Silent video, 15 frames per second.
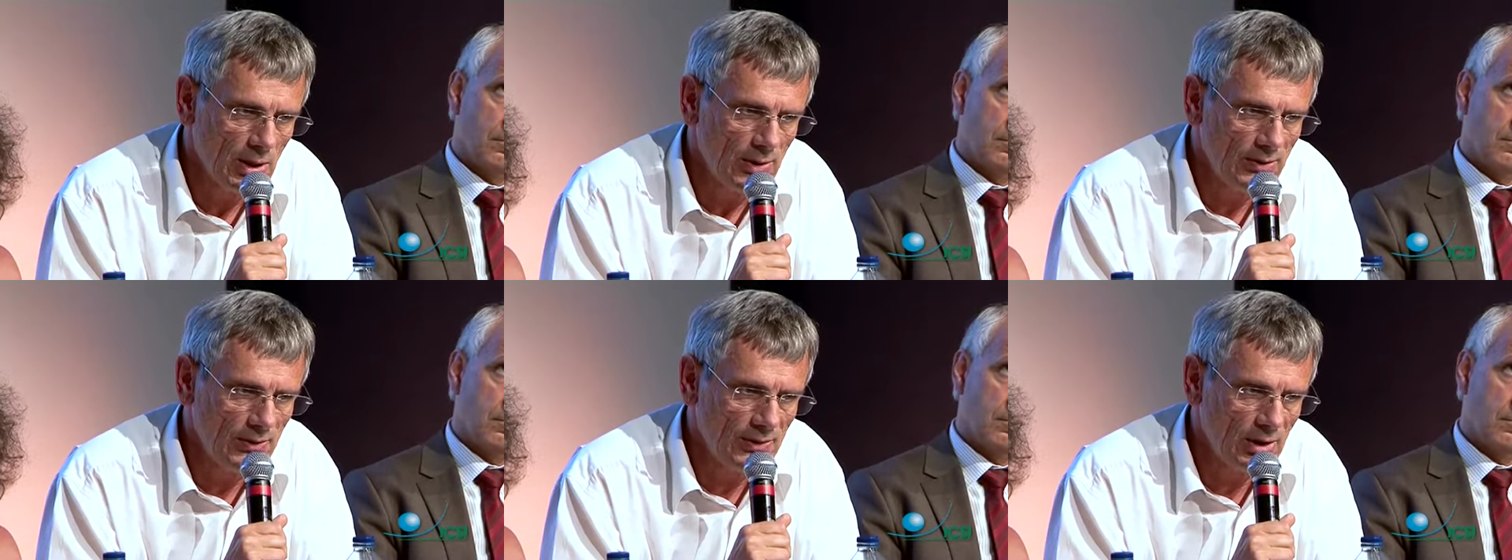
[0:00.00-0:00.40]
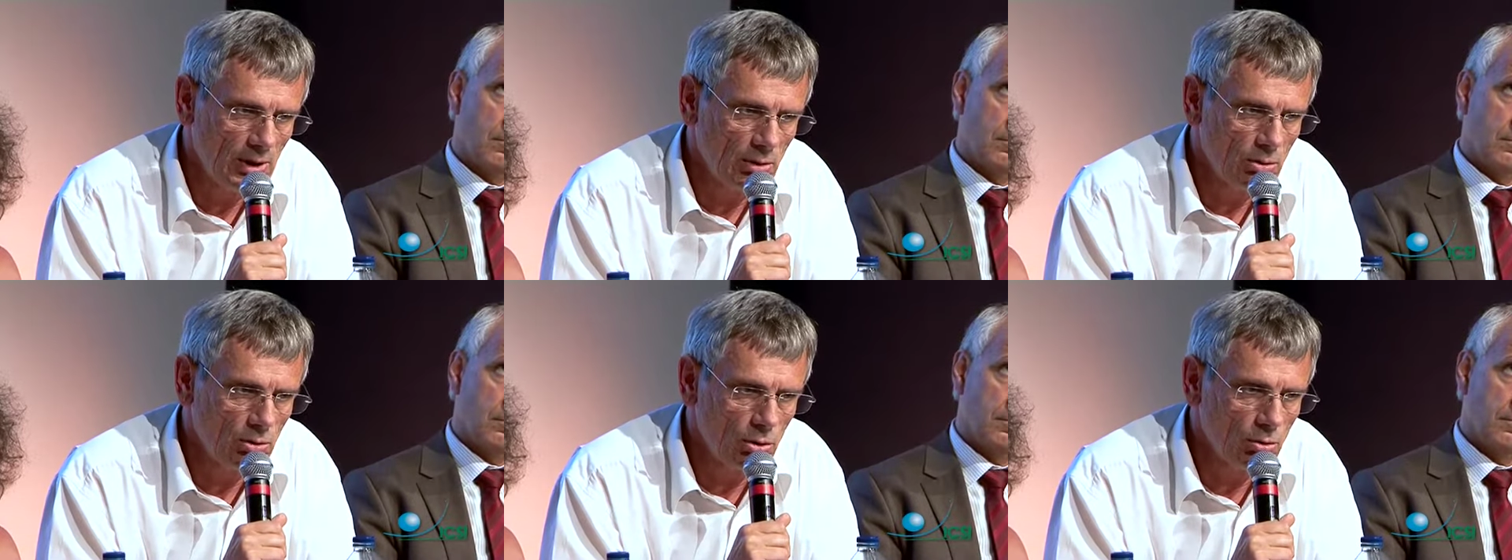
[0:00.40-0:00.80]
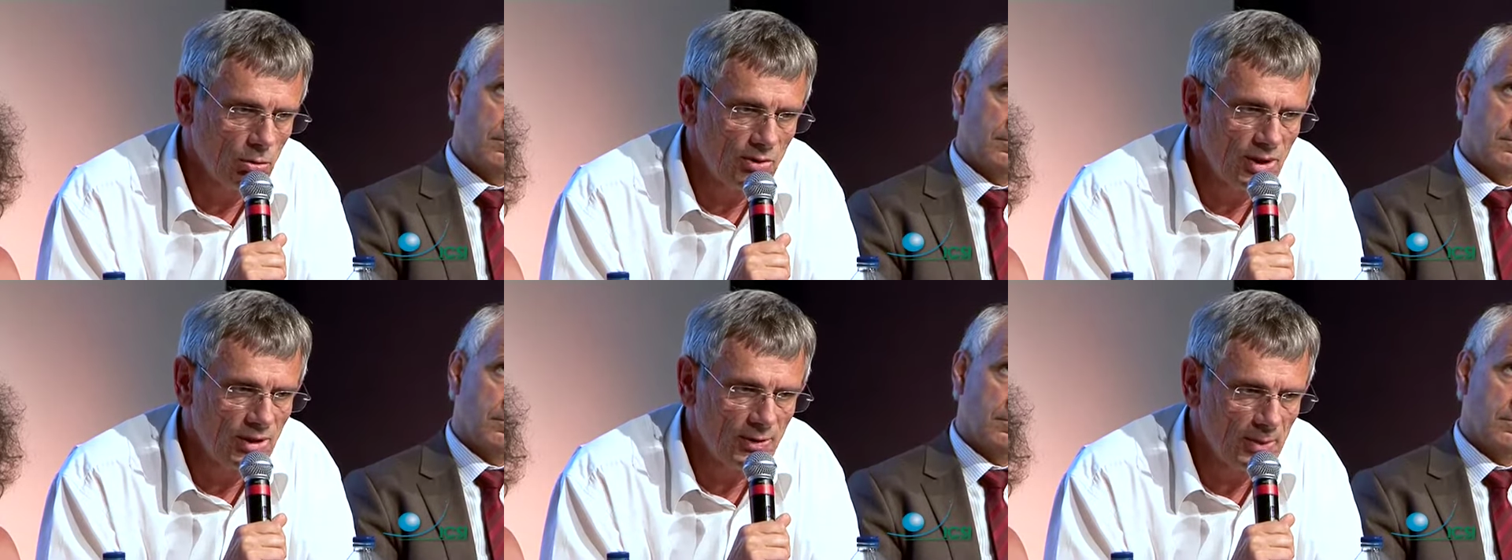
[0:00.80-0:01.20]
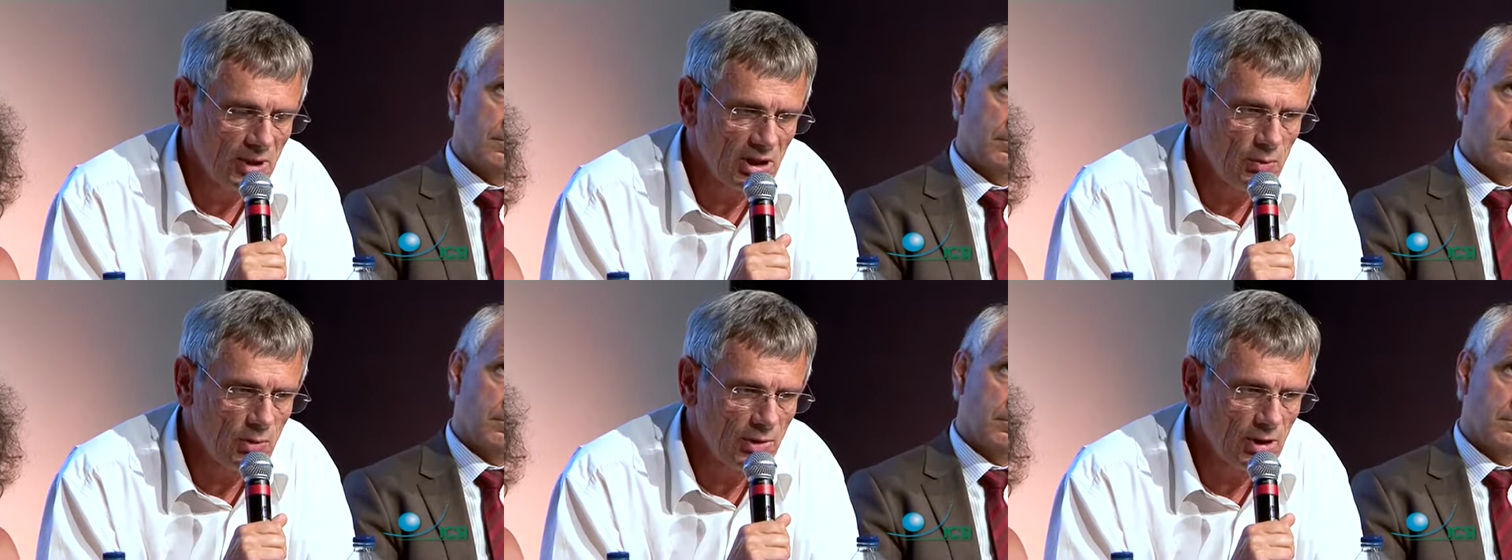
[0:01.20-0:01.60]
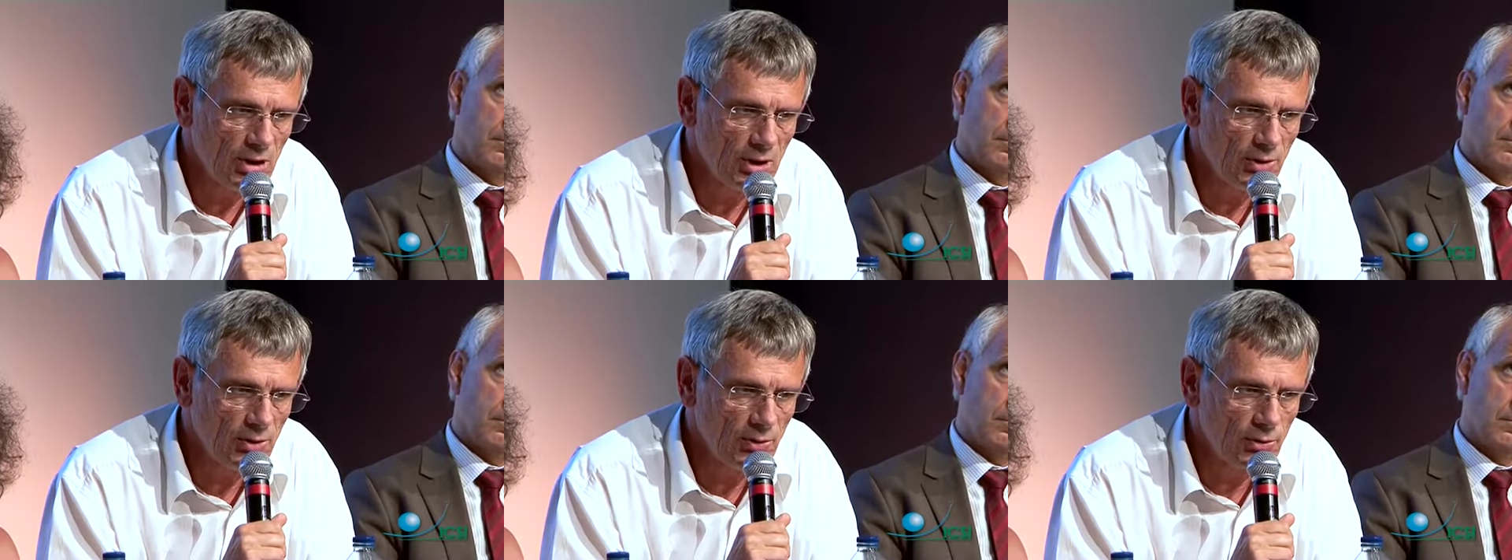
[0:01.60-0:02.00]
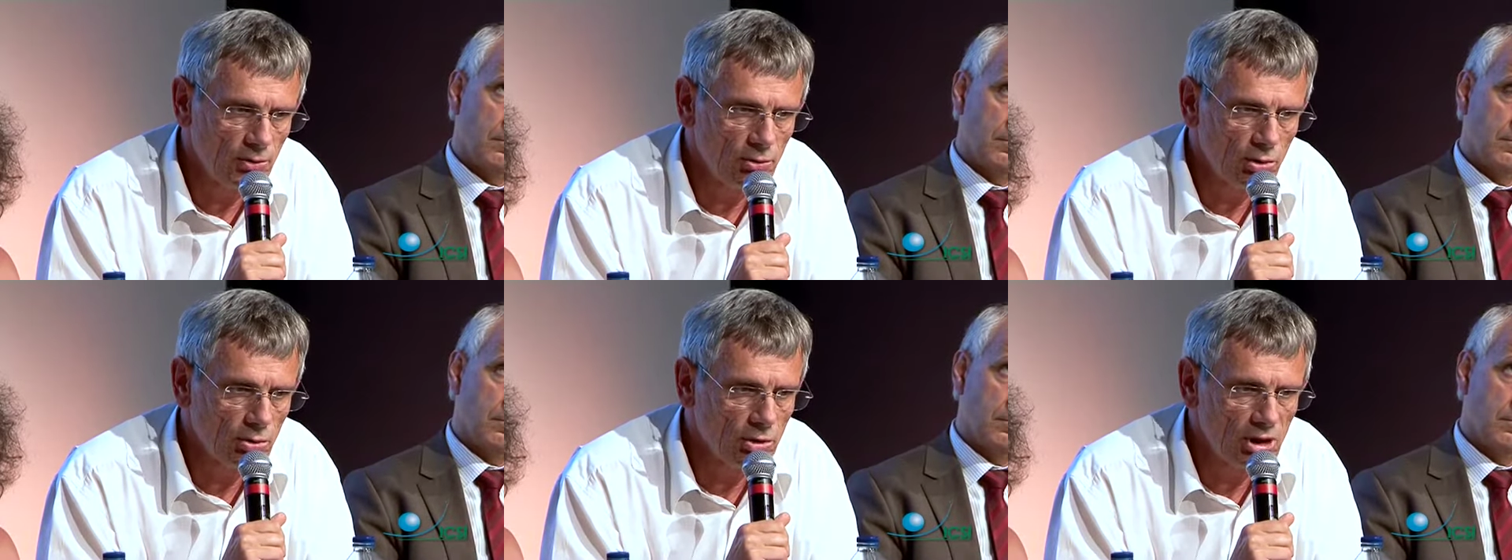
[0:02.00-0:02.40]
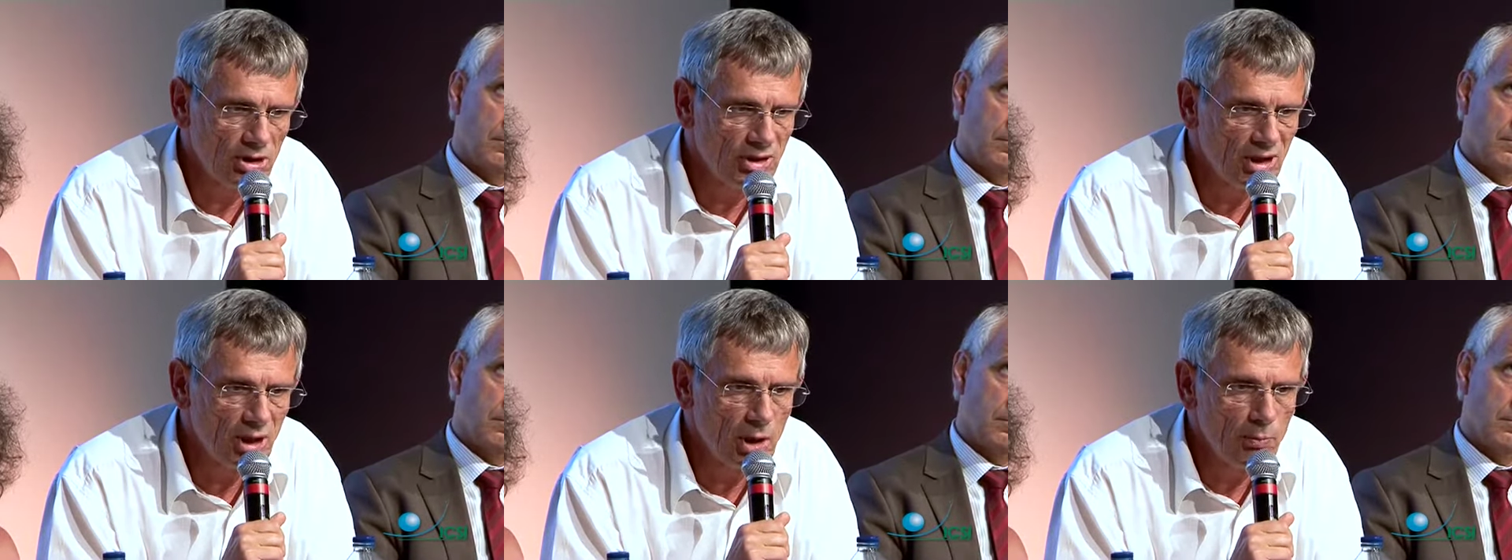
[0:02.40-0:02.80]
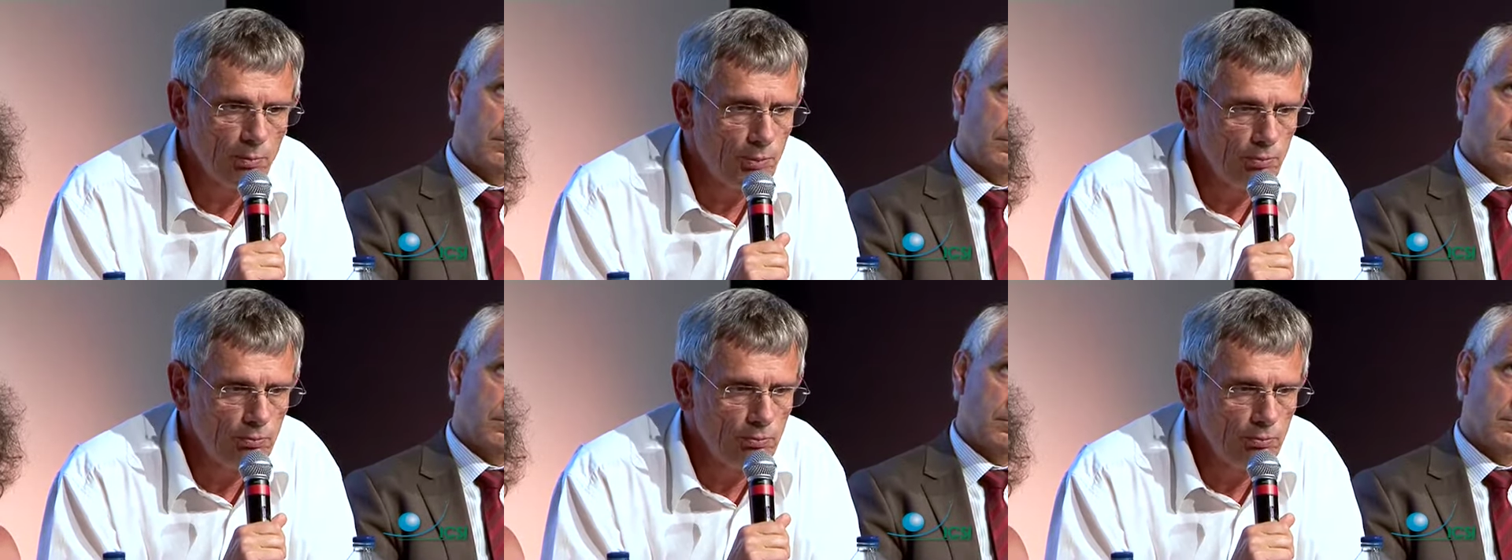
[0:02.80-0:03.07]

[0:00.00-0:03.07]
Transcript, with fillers: c'est d'expérimenter sur des terrains